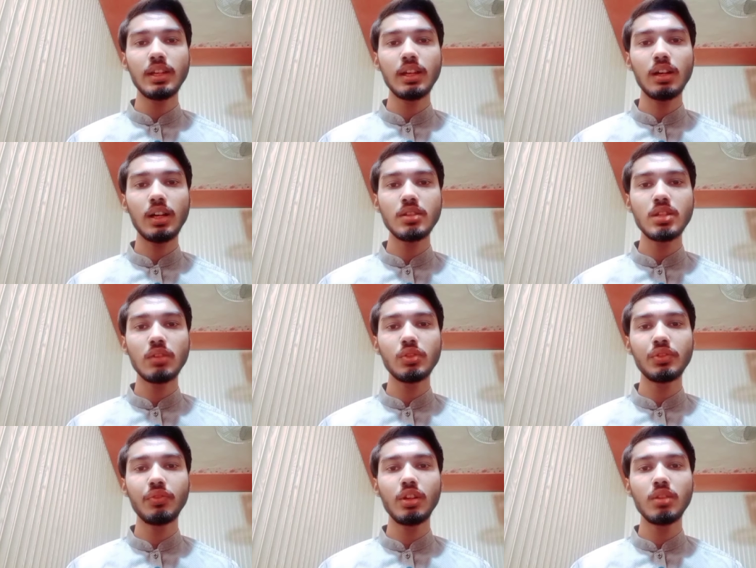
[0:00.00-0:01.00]
आज जो है वो इस
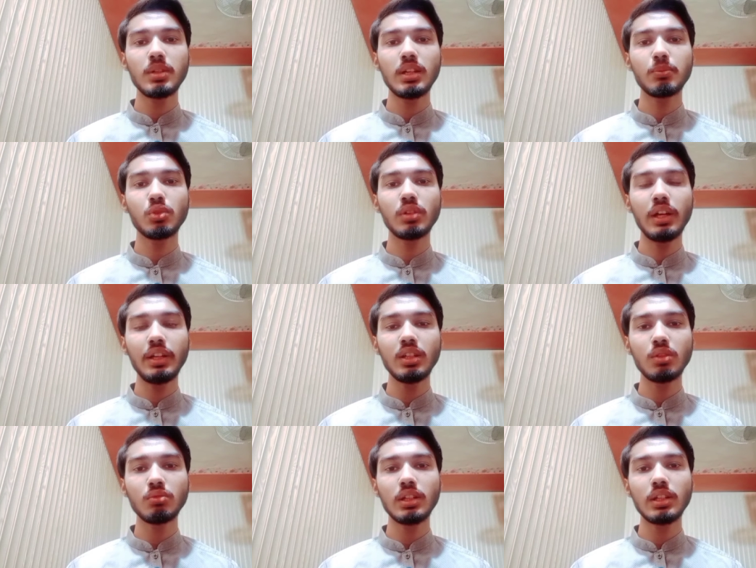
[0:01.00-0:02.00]
वीडियो में आपको गाइड करूँगा
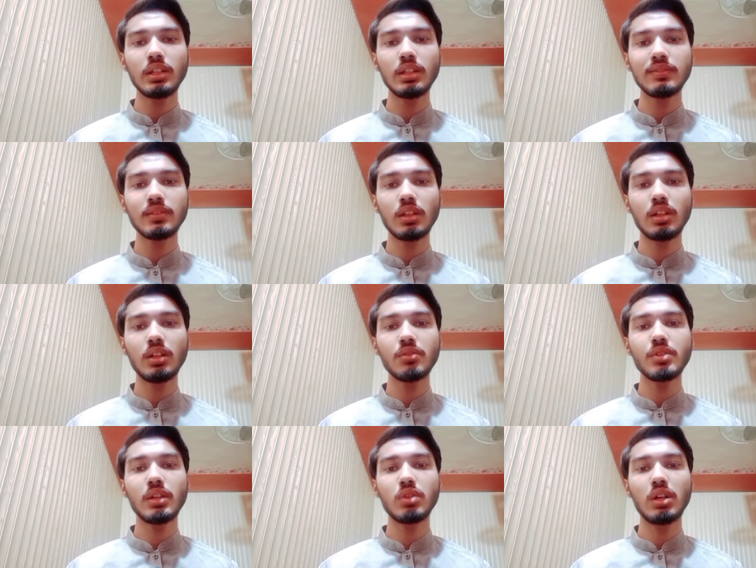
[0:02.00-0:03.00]
कि किस तरह जो है वो
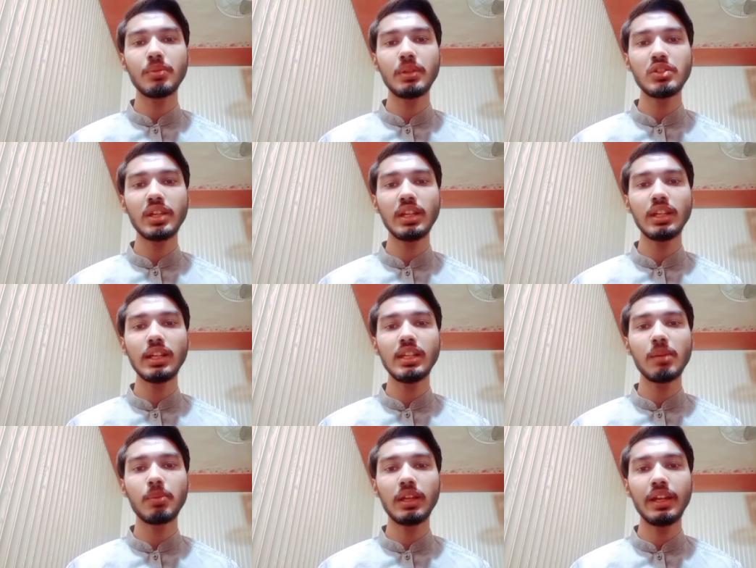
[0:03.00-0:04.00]
आप रीचेकिंग के लिए
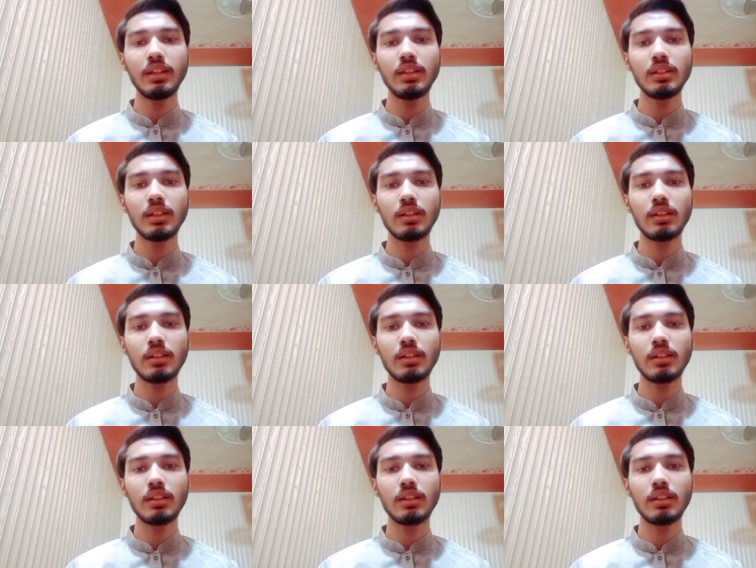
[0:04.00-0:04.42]
अप्लाई कर